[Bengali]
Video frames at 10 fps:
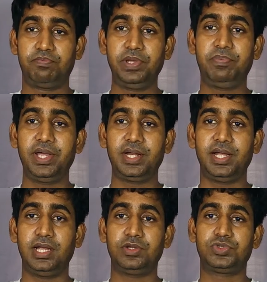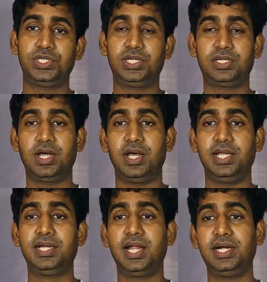পিপের শিক্ষা
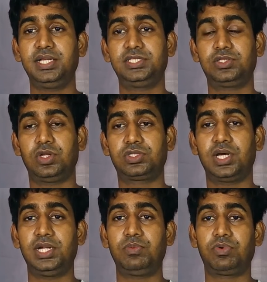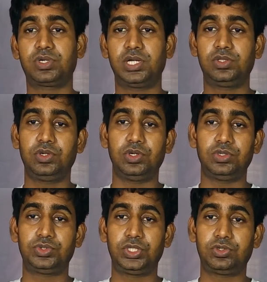ইংল্যান্ডের যে তৎকালীন প্রখ্যাত
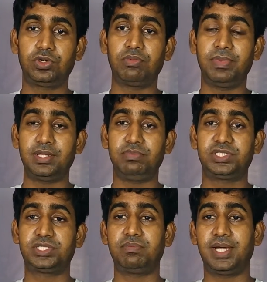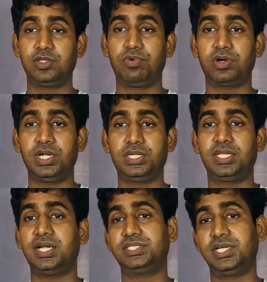শিক্ষক মিস্টার ম্যাথো পকেট
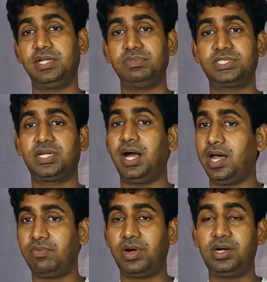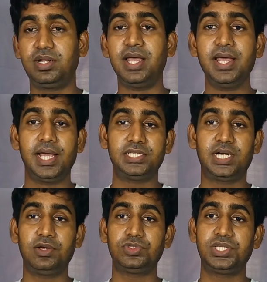তার ছেলে মিস্টার হারভার্ড
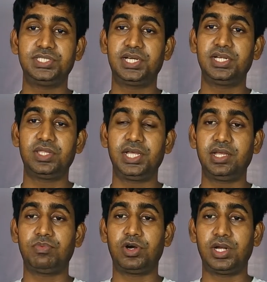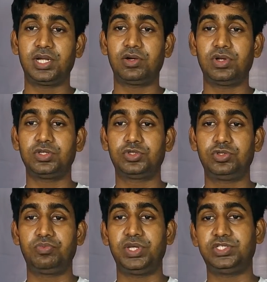এছাড়াও সে যেখানে থেকে পড়ালেখা করার
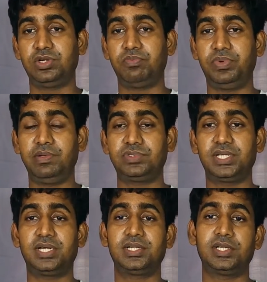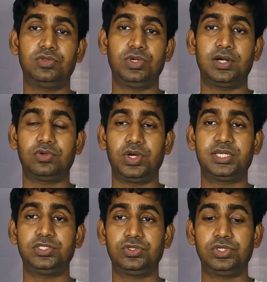সুযোগ পেয়েছিল পিপ সেখানকার দু আরও
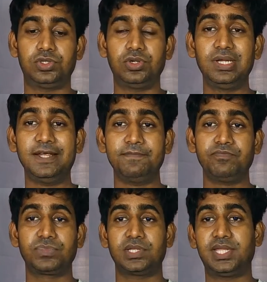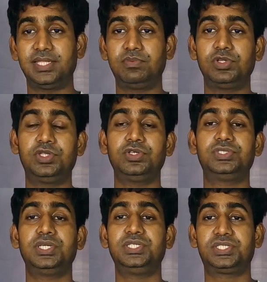কয়েকটি চরিত্র তাদের মধ্যে
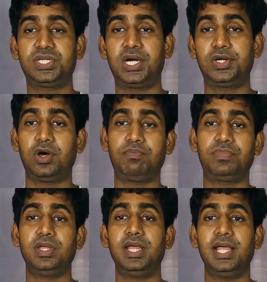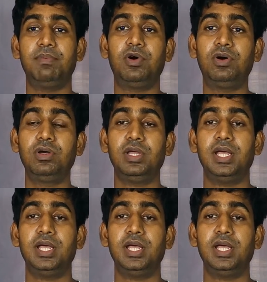হচ্ছে স্টার্ট আপ এবং